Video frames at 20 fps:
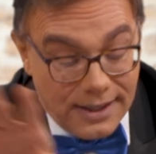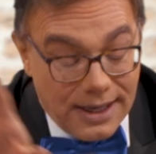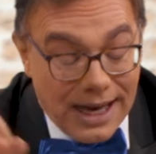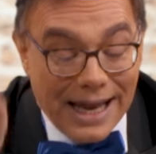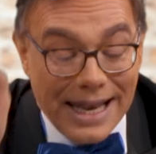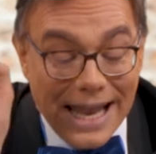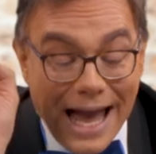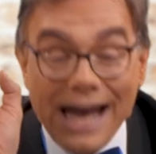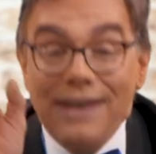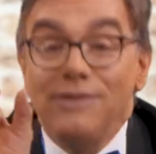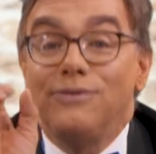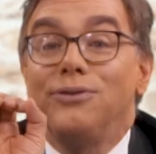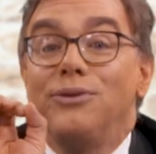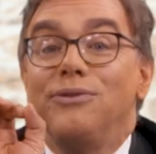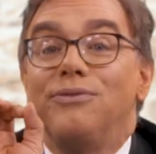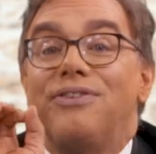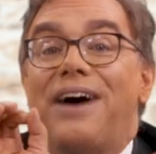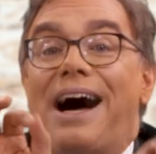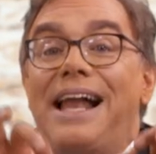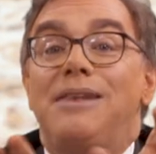anhand
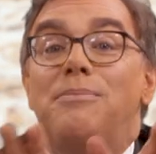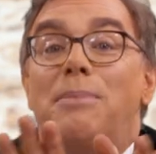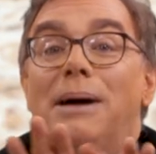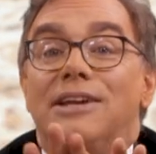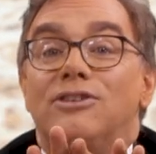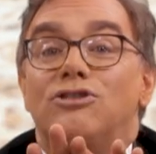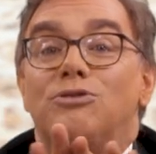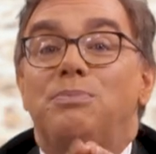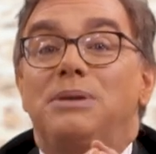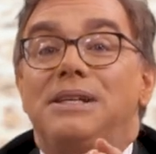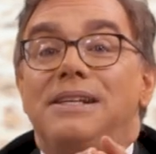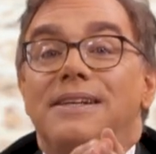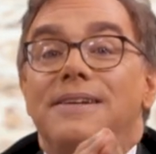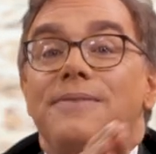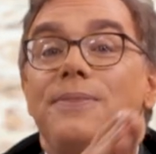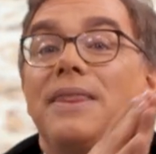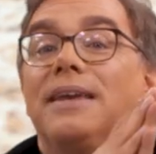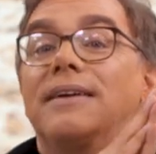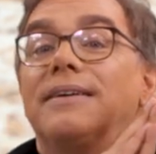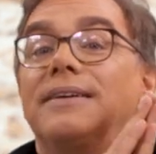von
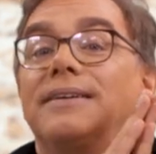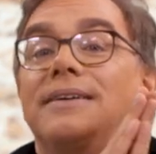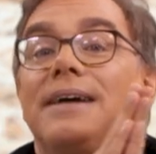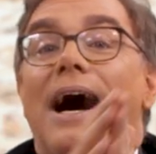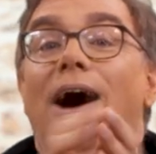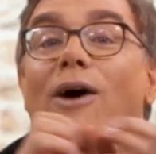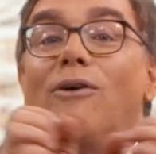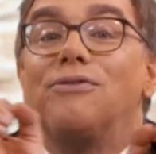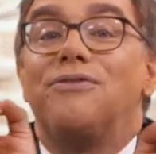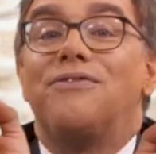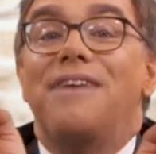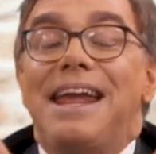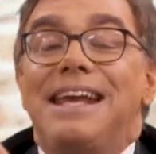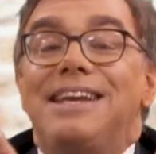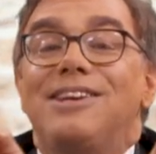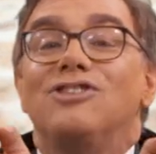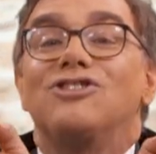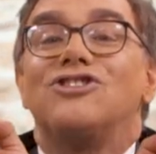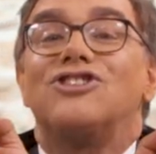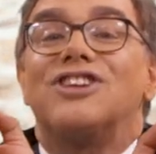Fallbeispielen, äh, auf
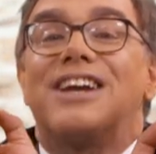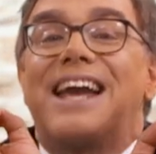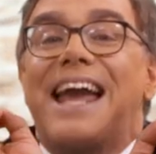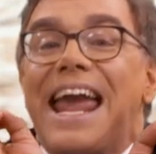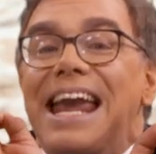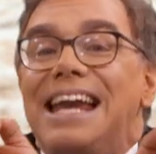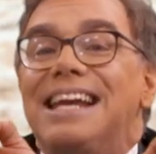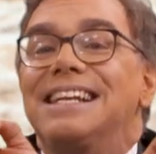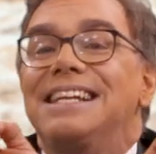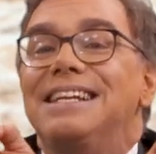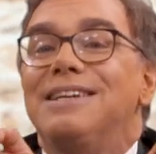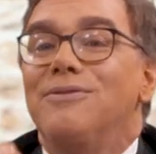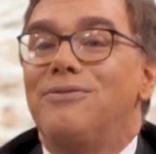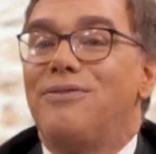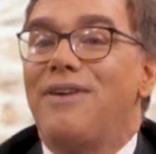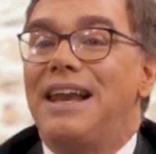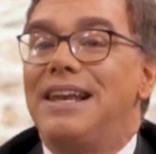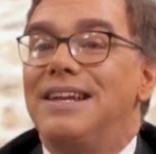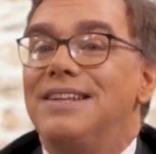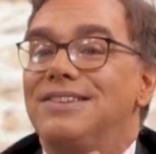welche schrecklichen
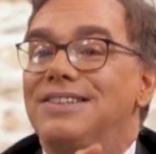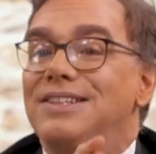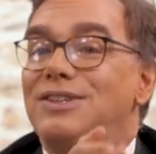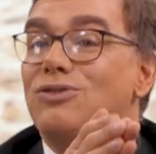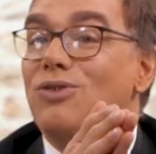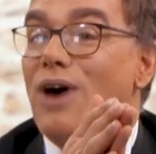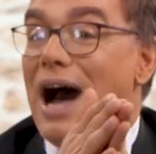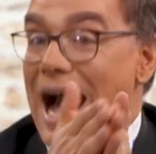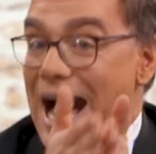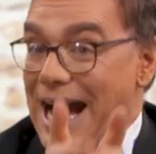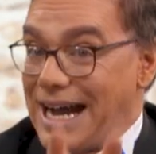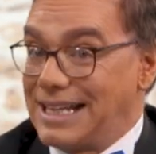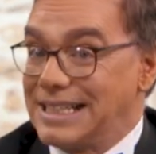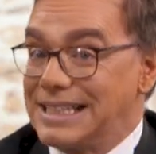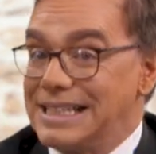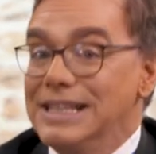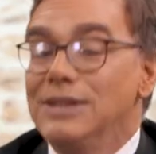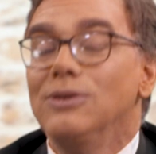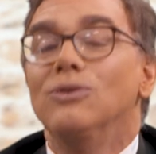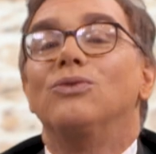Fälle Sie zu
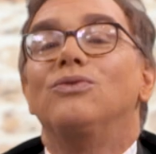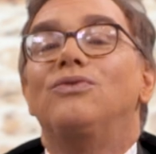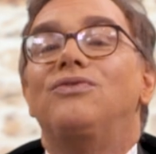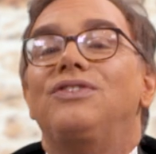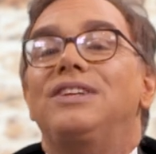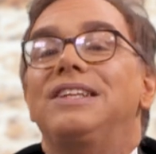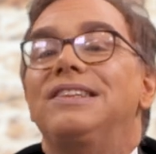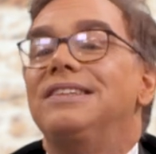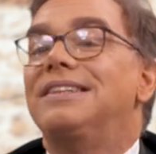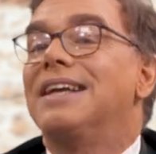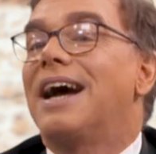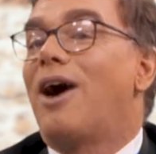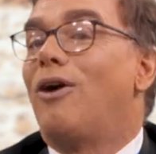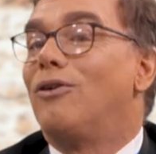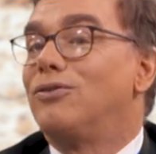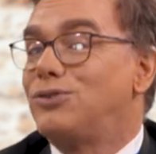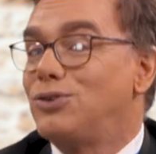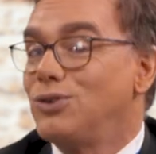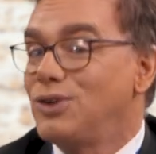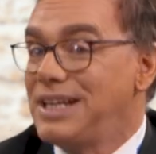achten und wie Sie
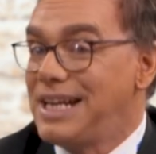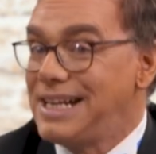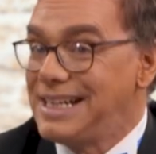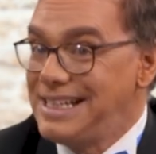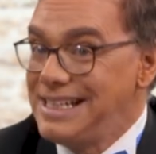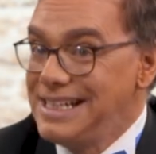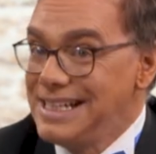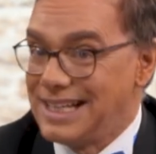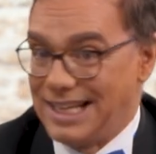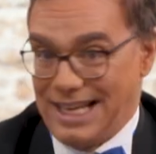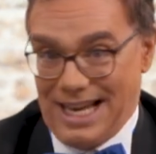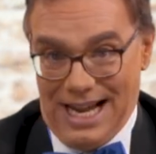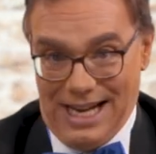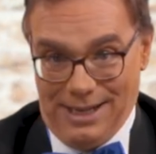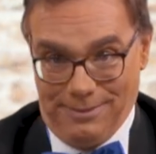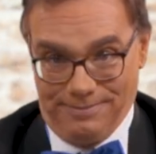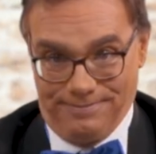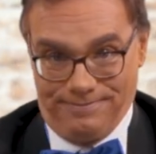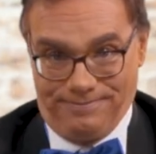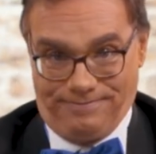darauf zu reagieren
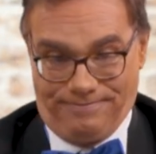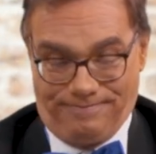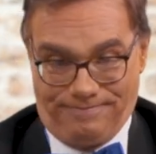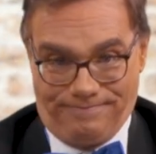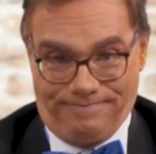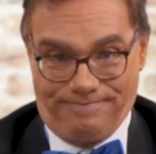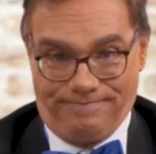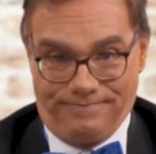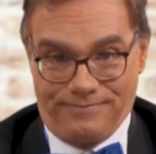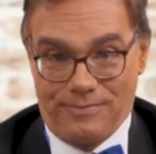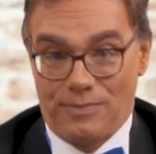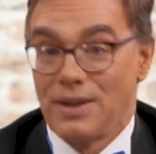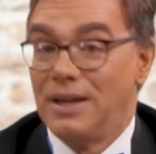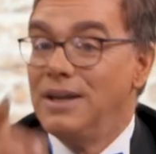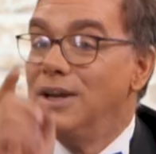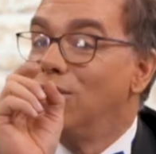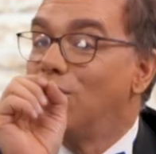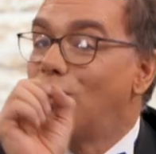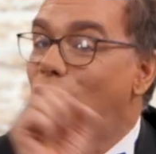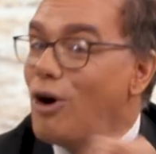haben.
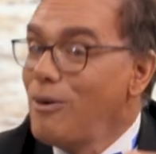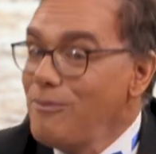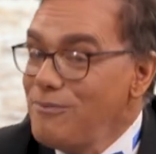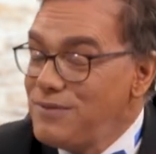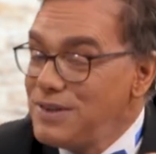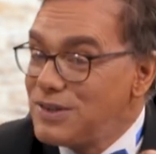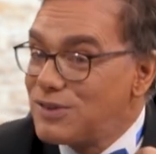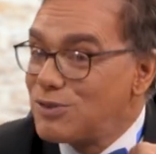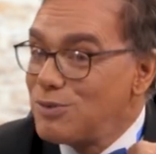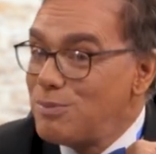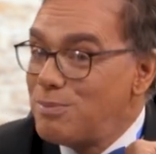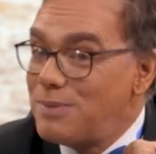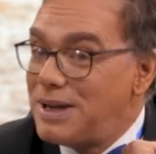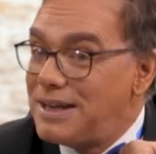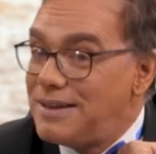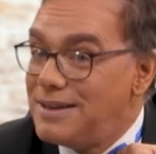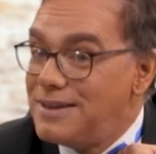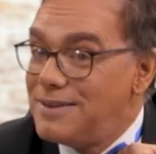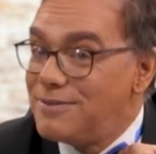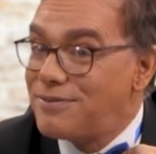Kommen wir zum
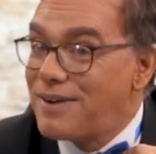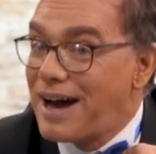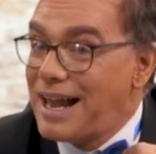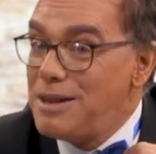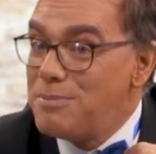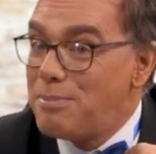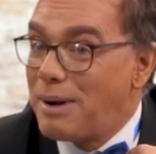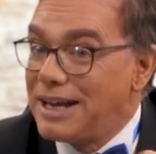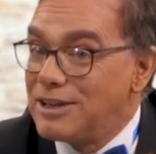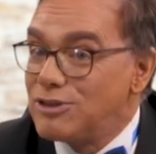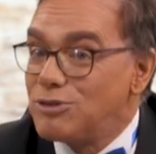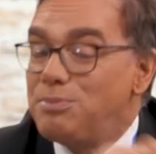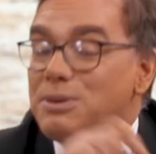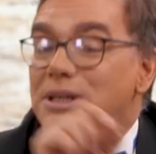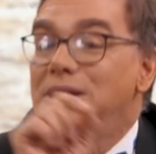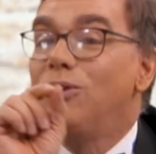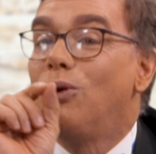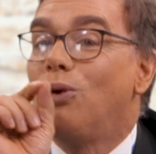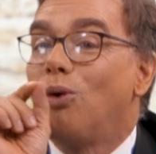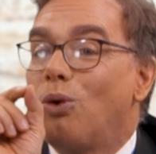äh,
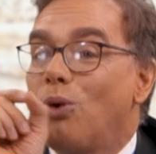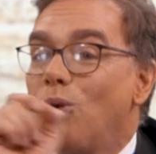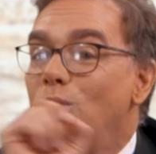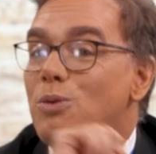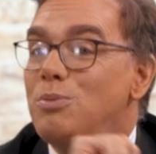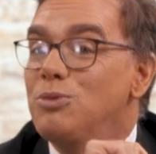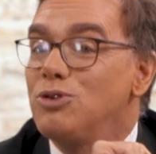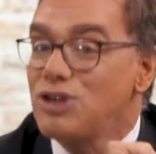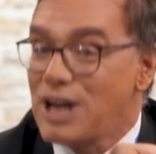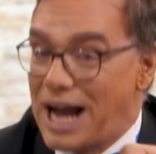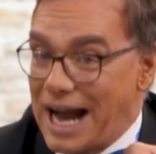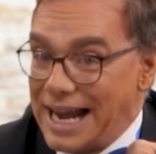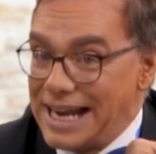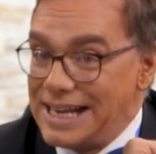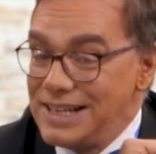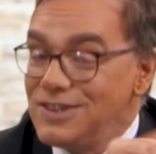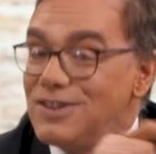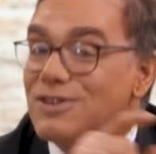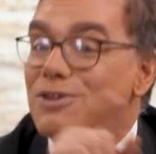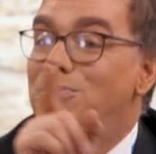Fallbeispiel Römisch
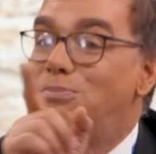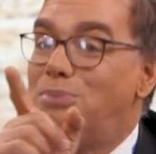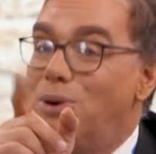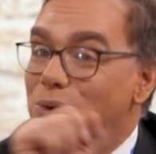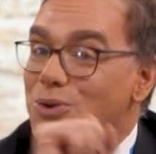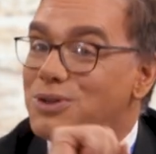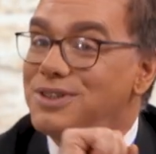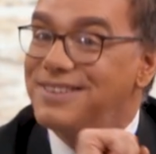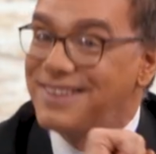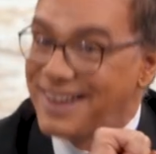1.3.